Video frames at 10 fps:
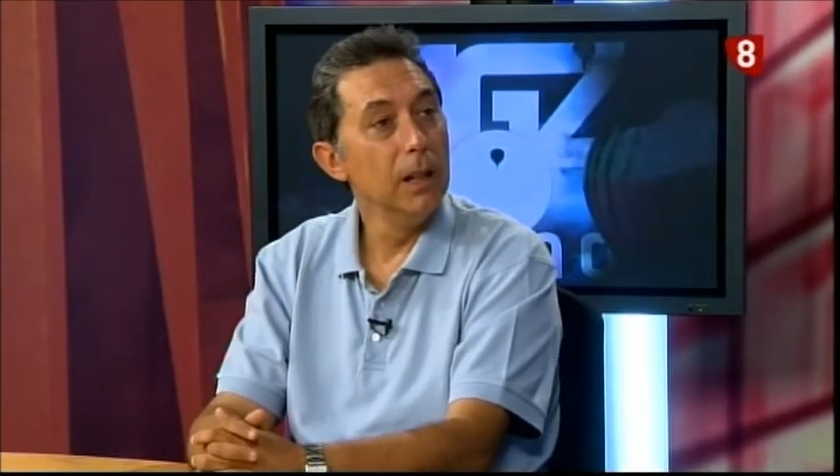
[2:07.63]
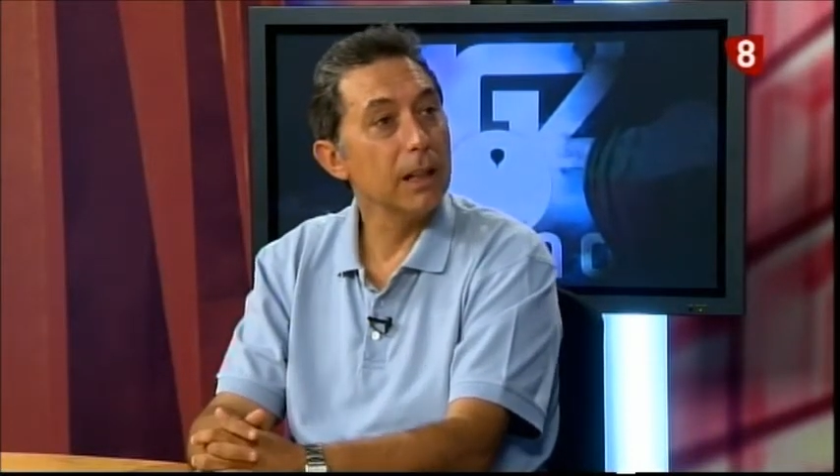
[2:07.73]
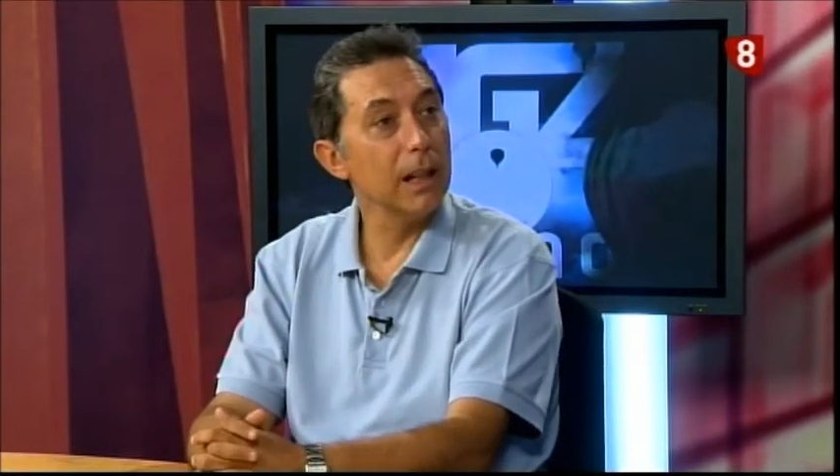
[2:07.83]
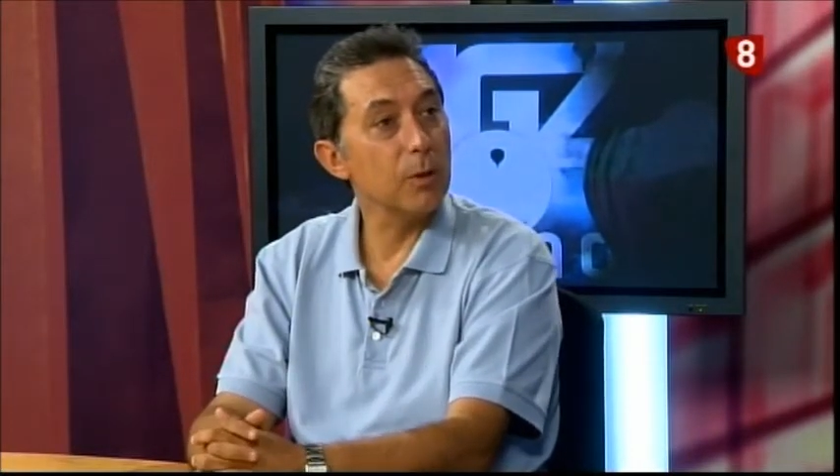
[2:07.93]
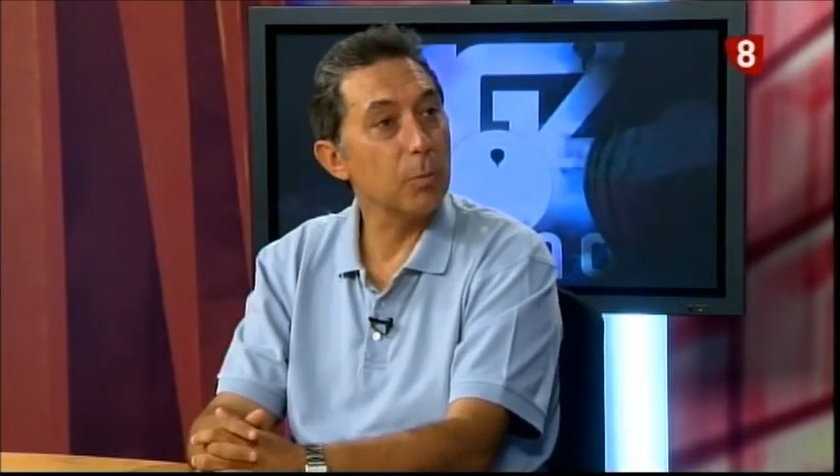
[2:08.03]

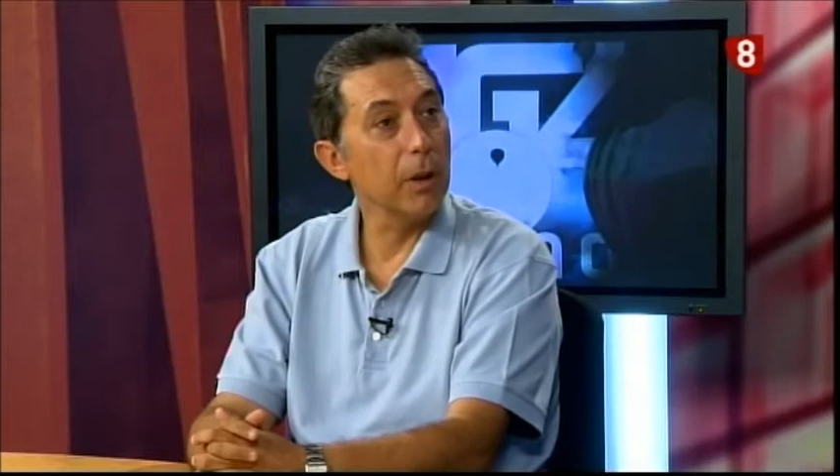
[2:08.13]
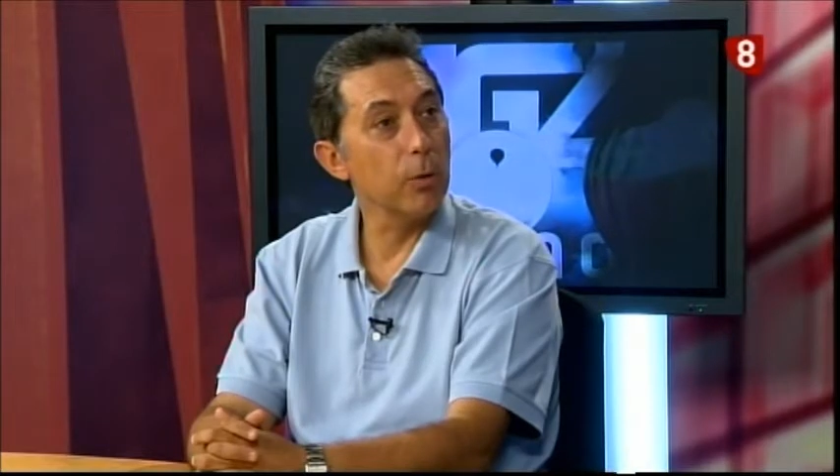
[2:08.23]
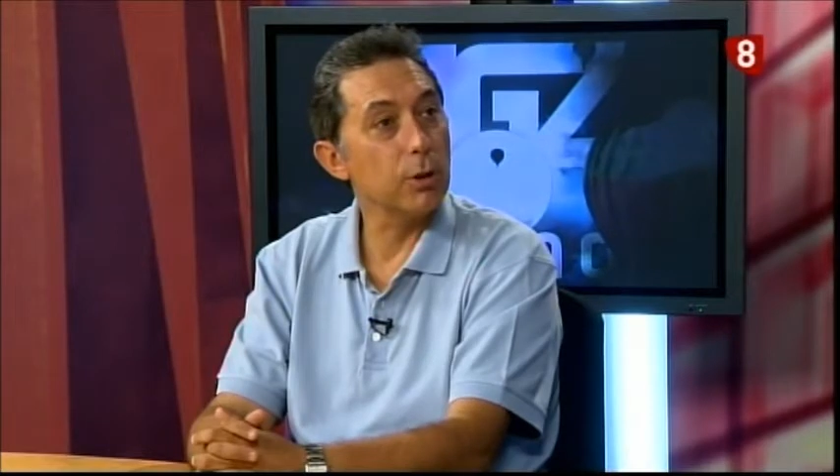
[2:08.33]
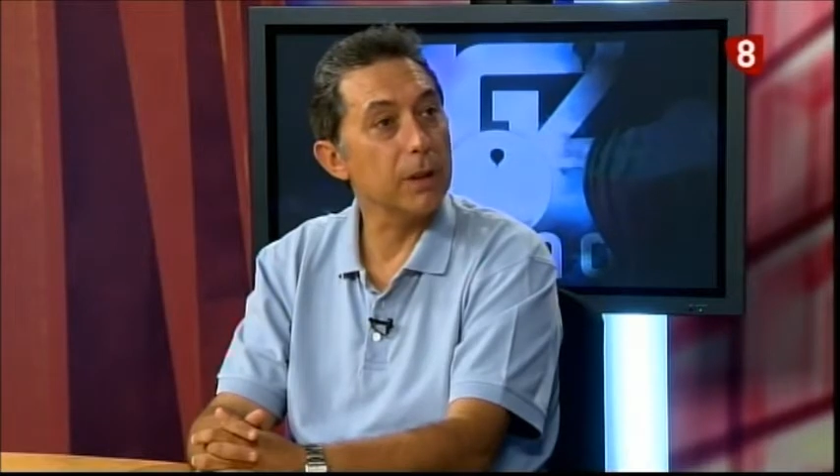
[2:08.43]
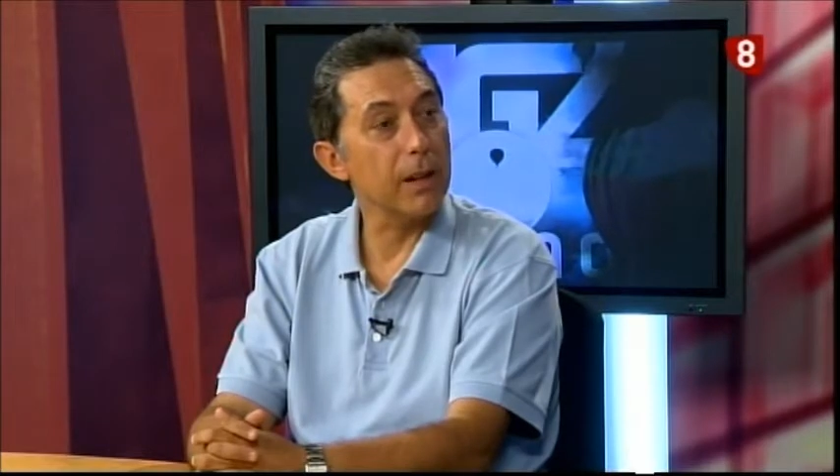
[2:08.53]
que les puede
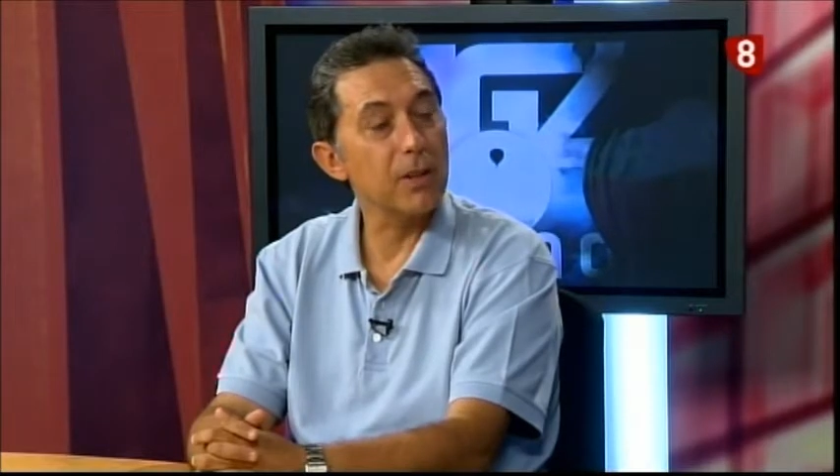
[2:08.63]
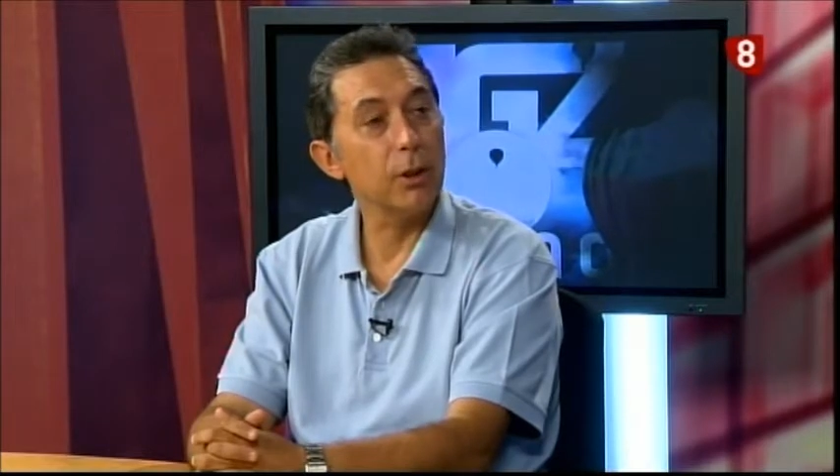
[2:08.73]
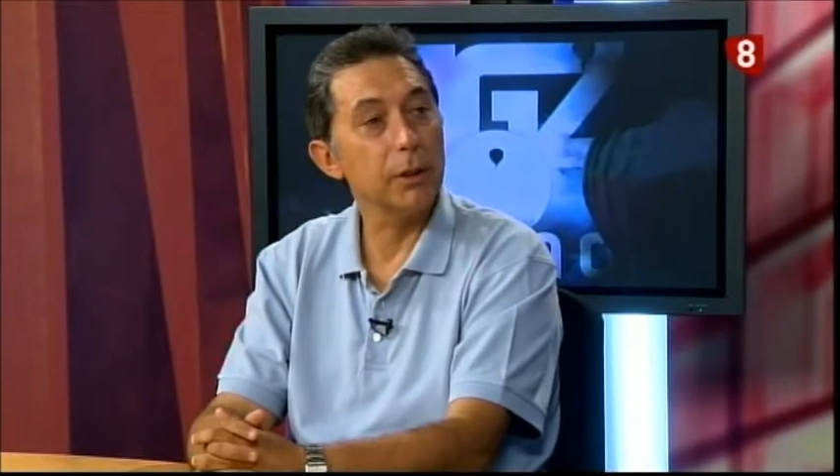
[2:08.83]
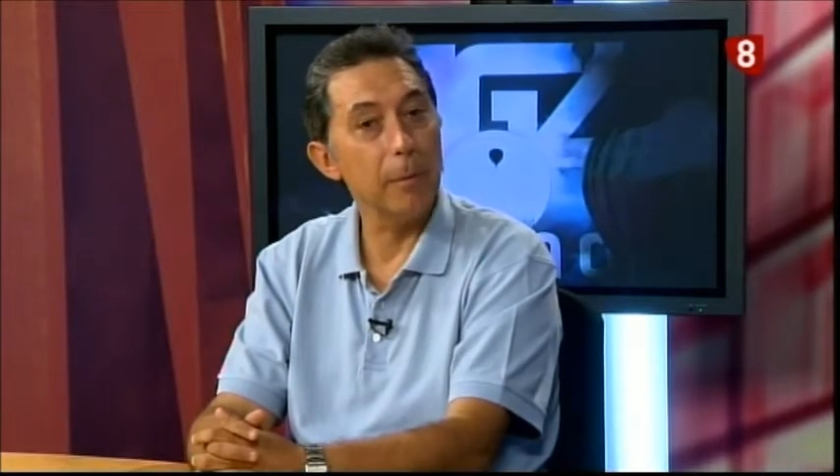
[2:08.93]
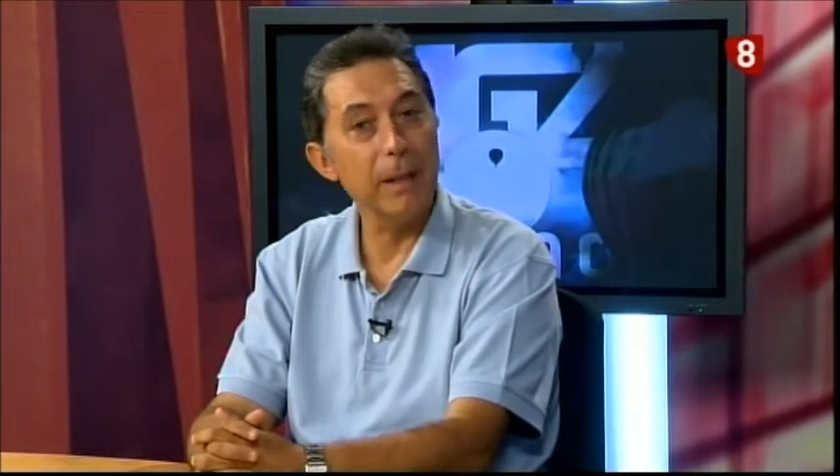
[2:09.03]
gustar,
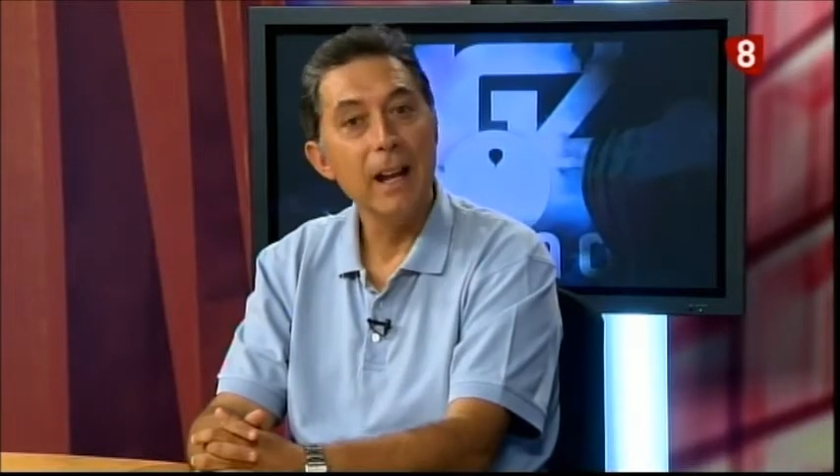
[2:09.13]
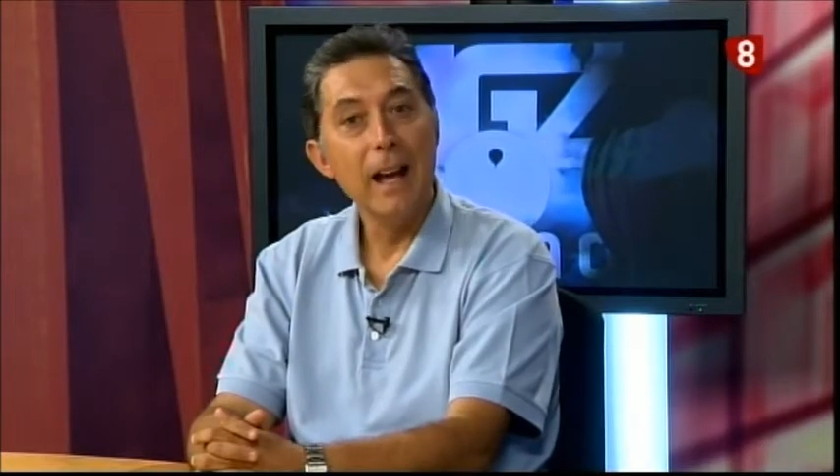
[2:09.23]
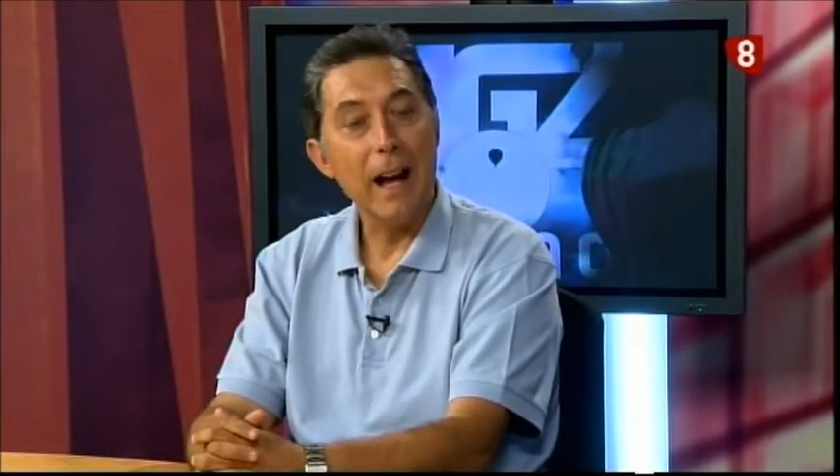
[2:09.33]
sino también